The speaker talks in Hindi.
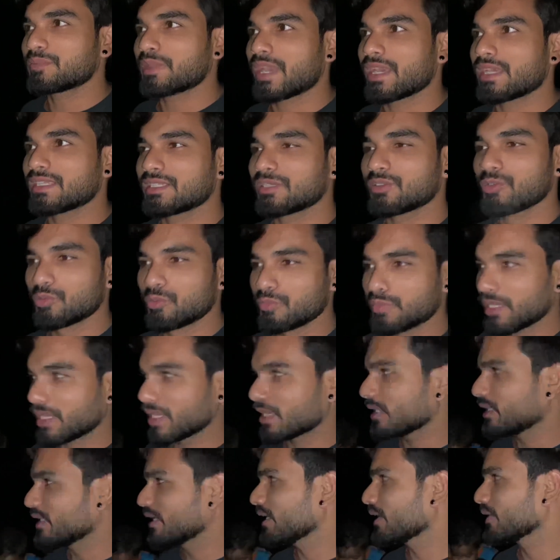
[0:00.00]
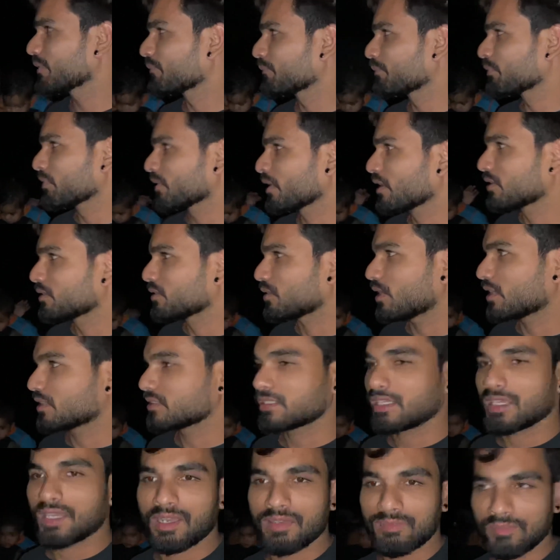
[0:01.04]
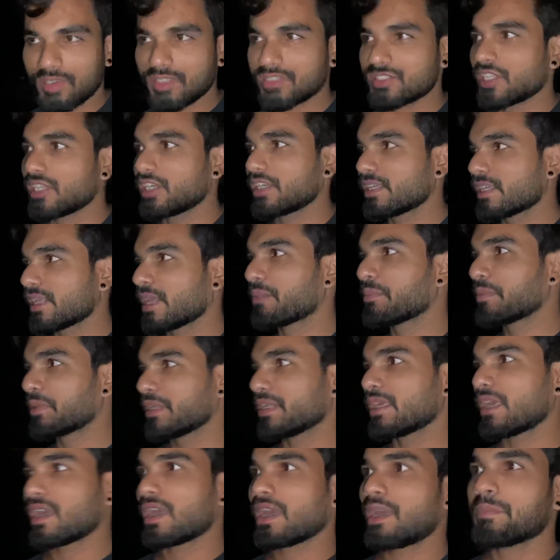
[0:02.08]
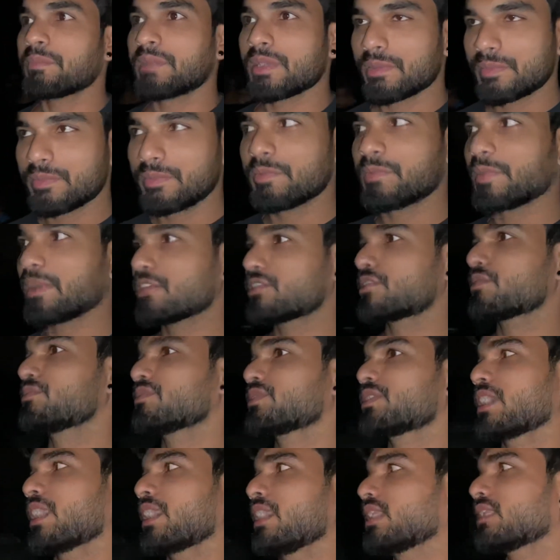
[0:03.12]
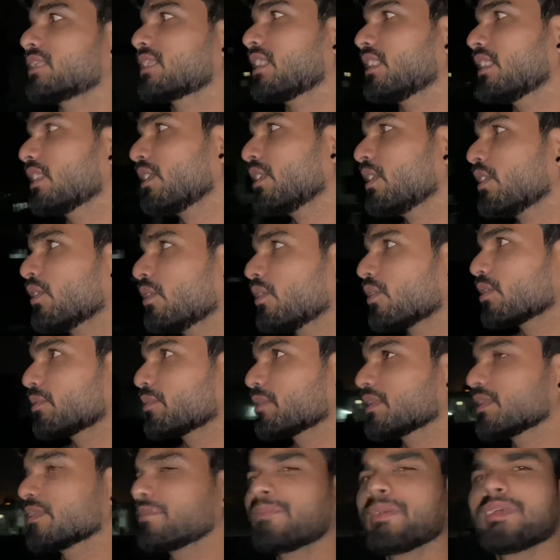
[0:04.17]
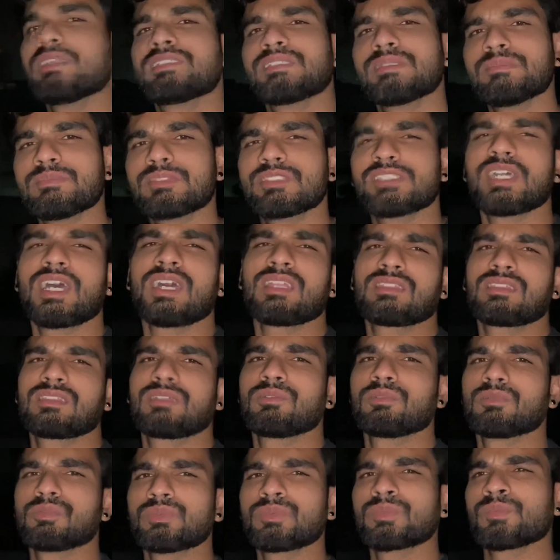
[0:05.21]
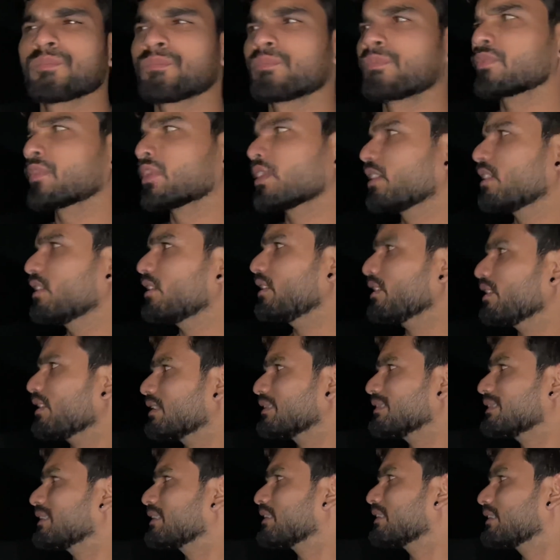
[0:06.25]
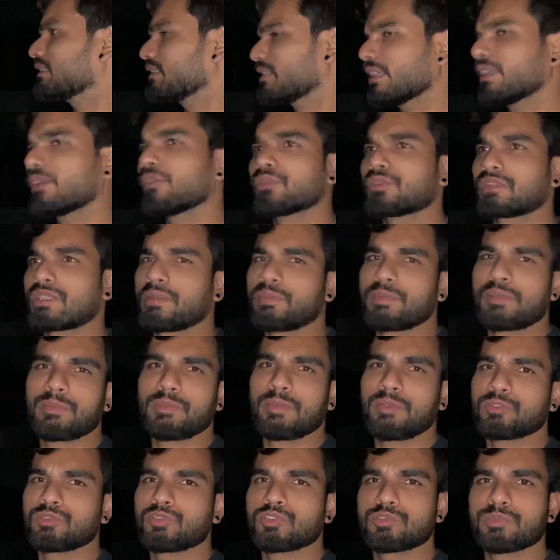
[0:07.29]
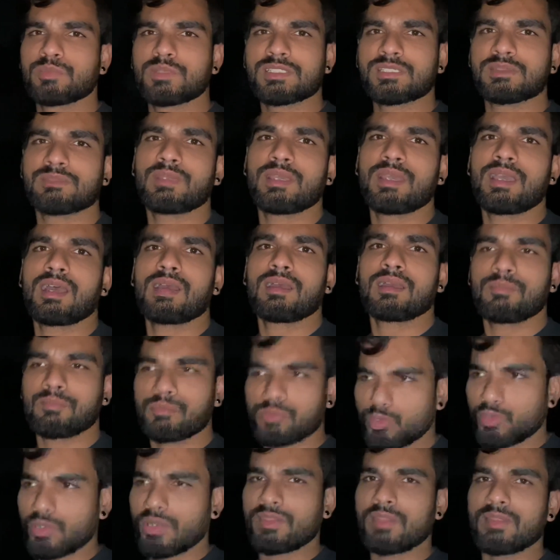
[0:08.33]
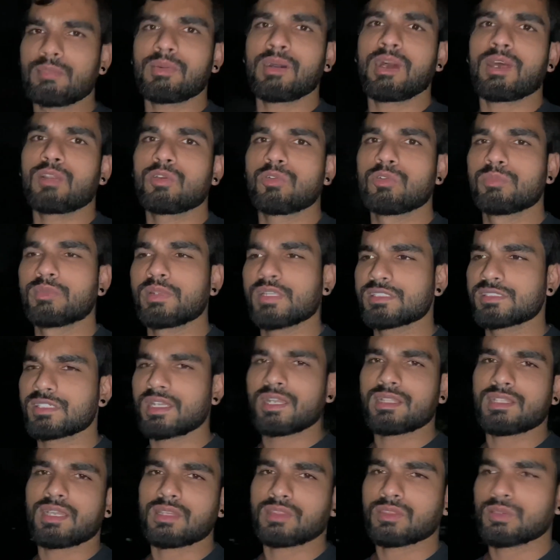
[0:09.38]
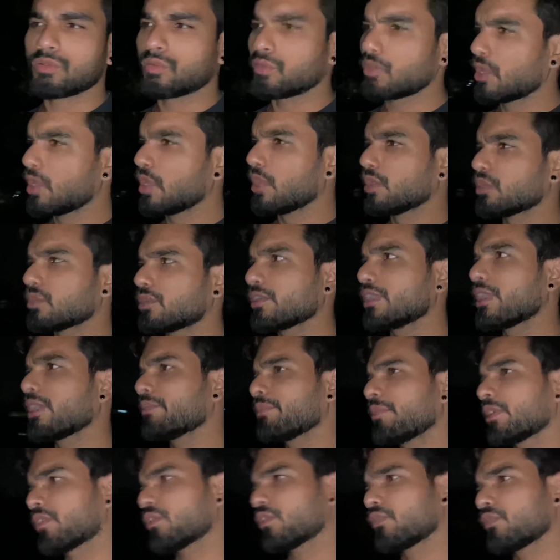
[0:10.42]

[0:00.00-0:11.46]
पे आए थे घूमने के लिए थोड़ा सा हवा चल रही है बढ़िया अभी अभी मैं जिम से आया था और मतलब मैं जिम से आता हूँ एक आधा घंटा ही होता है मेरे पास उसमें से मैं थोड़ा सा बाहर घूमने चला जाता हूँ तो ये मेरे को